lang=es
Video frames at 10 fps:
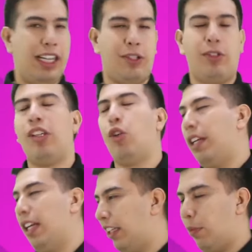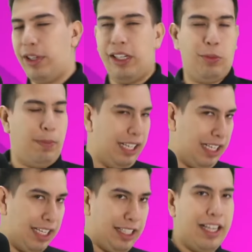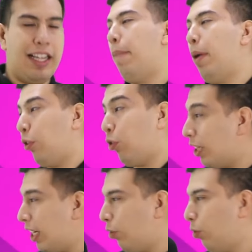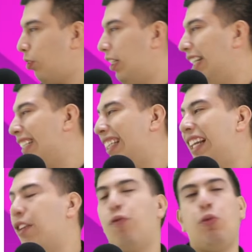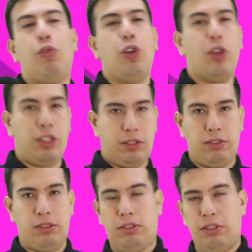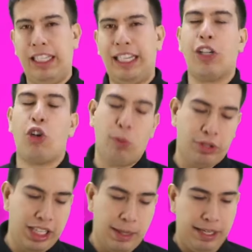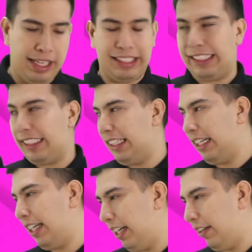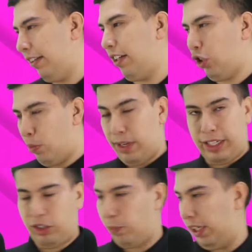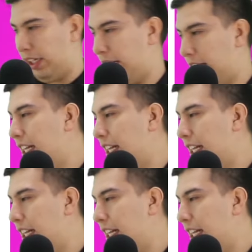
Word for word: casos de nominativo y eso para nada, pero esos casos están en función de cómo se habla, qué quiere decir, cómo aquí lo explica.